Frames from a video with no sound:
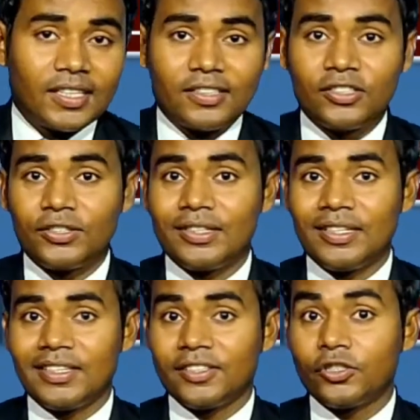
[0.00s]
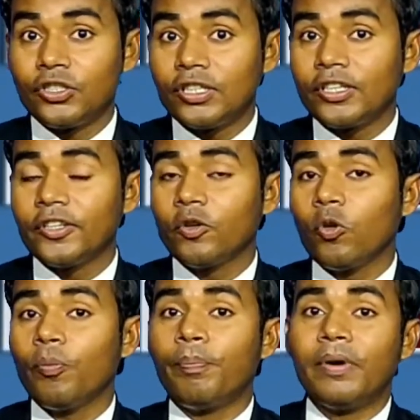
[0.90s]
तरीके जिस तरीके से जिंदगी
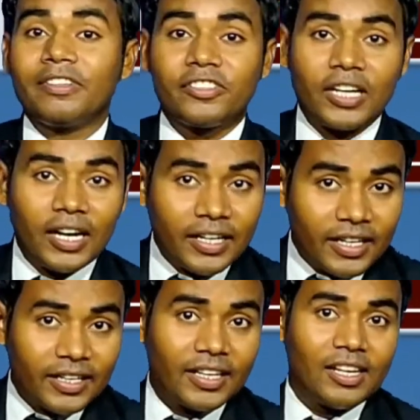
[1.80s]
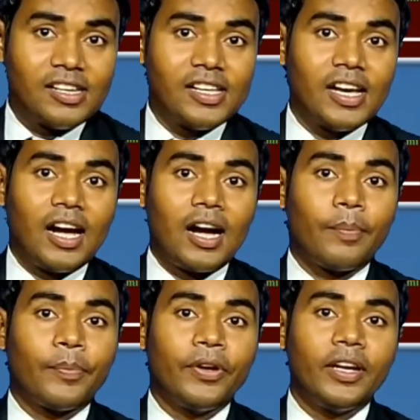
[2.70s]
को बचाने के लिए
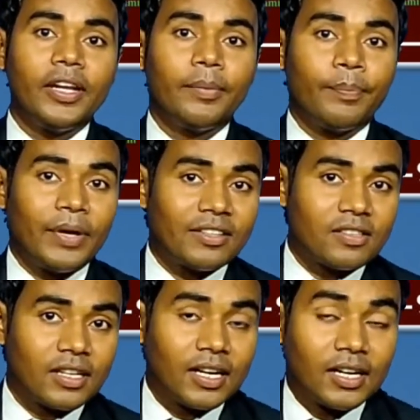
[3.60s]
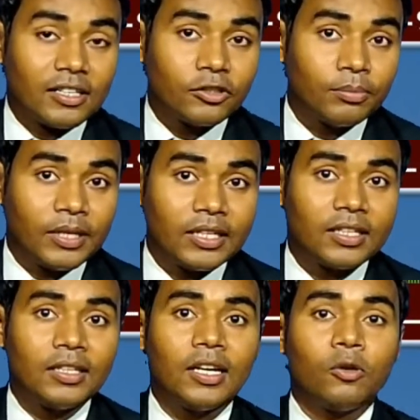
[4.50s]
आपने पैसे का अरेंजमेंट
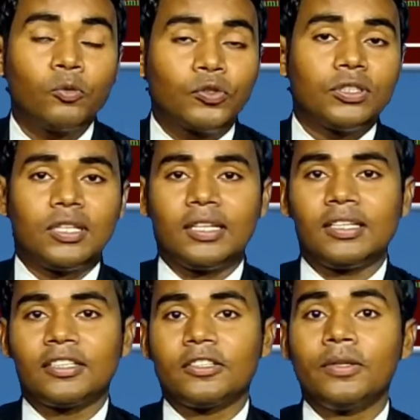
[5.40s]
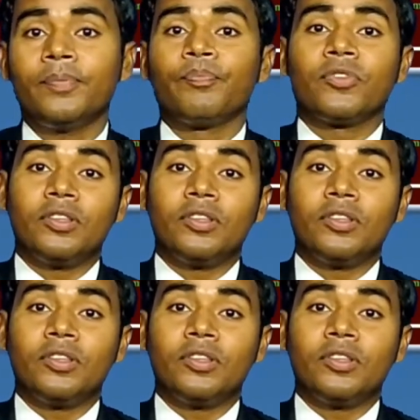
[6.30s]
किया उसी तरीके से